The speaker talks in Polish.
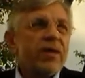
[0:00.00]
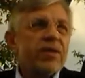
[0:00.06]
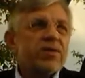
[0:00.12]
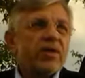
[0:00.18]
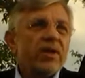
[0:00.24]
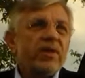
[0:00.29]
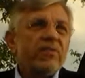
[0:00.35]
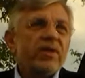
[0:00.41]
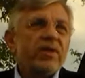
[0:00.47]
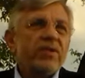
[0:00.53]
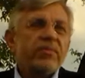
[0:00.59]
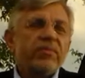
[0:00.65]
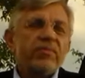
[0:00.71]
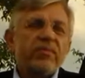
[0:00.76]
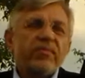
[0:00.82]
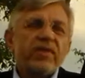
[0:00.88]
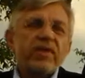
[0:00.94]
jeżeli
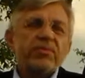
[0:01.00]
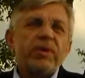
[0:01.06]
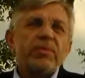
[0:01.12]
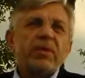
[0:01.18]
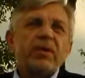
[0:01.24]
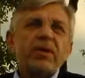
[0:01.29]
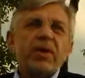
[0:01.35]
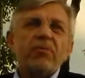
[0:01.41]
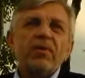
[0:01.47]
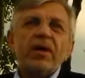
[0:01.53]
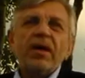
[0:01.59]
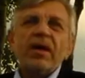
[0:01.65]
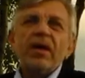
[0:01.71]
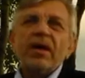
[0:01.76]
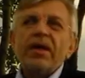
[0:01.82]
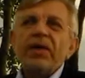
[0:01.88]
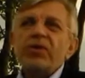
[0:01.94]
weźmiemy tę
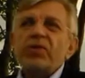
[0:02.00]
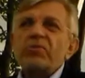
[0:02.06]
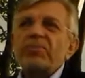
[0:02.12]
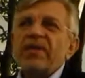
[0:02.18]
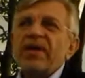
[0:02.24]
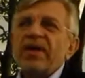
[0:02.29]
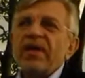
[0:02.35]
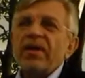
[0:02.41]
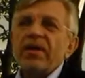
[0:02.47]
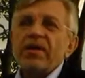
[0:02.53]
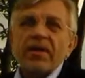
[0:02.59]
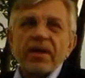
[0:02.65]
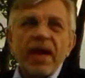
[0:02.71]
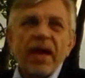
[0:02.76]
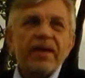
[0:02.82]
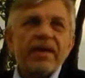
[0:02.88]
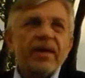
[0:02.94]
liczbę
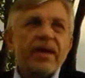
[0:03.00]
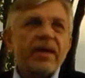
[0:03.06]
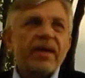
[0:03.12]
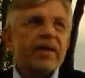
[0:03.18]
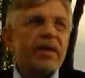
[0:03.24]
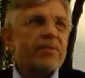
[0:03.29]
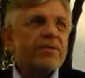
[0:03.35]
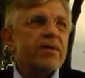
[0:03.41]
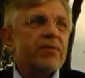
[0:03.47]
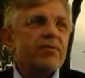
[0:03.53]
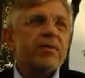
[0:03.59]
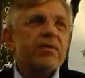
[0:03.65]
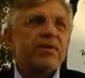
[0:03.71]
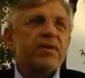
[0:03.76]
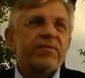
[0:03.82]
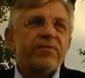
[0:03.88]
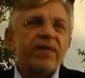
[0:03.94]
lokali, jakie tam są
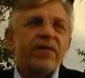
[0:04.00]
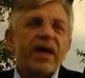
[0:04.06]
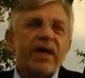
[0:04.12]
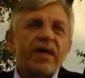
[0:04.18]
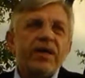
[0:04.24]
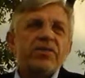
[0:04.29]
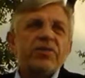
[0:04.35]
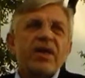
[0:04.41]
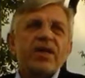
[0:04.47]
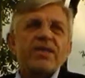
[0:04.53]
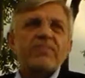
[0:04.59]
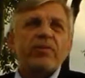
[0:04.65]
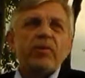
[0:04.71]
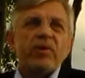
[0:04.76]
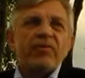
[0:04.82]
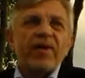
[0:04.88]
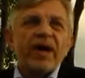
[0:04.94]
do wynajęcia,
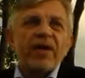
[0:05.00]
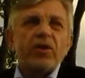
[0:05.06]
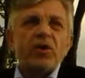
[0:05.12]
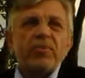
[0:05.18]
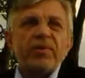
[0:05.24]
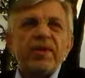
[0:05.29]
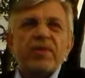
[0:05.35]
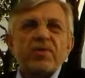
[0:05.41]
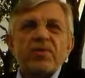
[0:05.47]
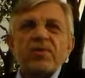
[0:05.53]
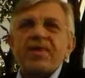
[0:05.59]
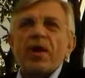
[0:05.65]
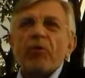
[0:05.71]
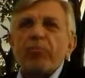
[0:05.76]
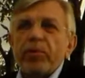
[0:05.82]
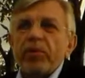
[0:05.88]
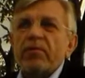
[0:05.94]
zbudowany obiekt
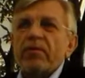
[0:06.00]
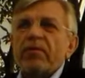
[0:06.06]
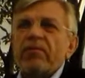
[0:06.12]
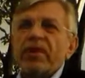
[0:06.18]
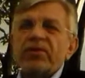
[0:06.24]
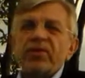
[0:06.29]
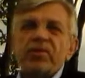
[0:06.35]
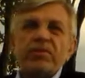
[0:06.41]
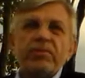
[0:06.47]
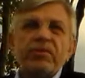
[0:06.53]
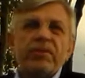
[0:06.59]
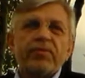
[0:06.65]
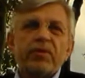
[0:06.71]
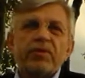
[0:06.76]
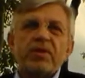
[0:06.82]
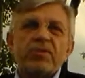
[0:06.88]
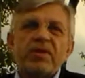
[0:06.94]
został po to właśnie, żeby
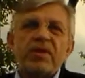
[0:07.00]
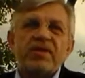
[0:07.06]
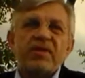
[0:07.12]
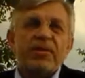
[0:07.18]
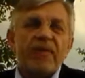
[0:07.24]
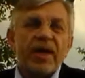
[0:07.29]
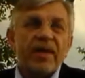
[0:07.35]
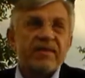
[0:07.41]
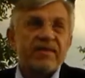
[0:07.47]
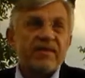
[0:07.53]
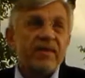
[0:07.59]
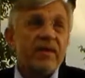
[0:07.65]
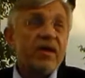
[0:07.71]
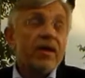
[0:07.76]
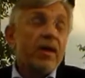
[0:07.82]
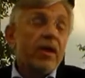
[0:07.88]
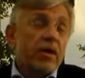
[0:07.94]
tworzyć miejsca
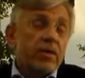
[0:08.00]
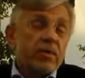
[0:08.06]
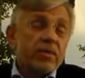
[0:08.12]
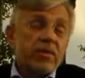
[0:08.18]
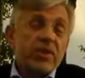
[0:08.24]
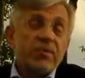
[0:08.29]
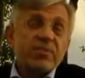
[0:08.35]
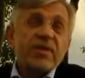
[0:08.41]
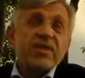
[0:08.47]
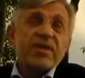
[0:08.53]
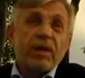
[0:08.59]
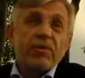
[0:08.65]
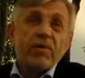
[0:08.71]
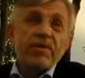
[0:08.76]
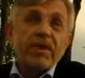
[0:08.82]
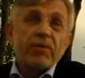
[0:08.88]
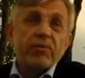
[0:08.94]
pracy, oczywiście przez
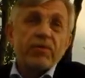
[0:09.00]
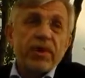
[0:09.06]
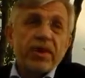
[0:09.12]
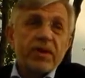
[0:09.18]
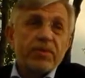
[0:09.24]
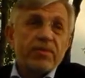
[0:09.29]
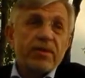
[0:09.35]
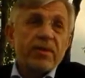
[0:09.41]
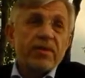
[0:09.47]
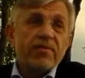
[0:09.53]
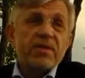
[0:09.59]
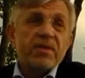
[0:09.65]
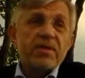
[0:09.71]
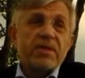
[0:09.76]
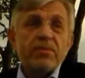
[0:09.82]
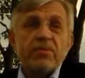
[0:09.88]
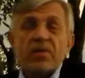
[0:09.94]
samozatrudnienie przede
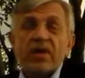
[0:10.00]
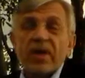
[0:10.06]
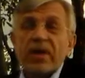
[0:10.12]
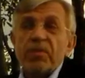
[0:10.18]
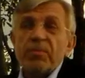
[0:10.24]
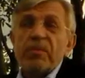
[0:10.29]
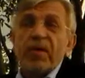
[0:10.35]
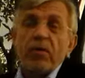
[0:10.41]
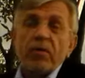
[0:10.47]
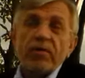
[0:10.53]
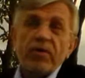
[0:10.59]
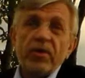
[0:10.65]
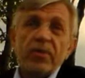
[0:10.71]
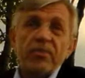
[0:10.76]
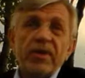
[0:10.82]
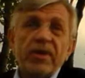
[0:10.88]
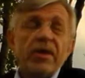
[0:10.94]
wszystkim, czy jakieś
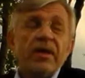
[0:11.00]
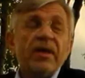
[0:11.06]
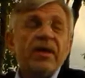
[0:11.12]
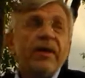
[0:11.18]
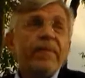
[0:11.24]
mikrofirmy,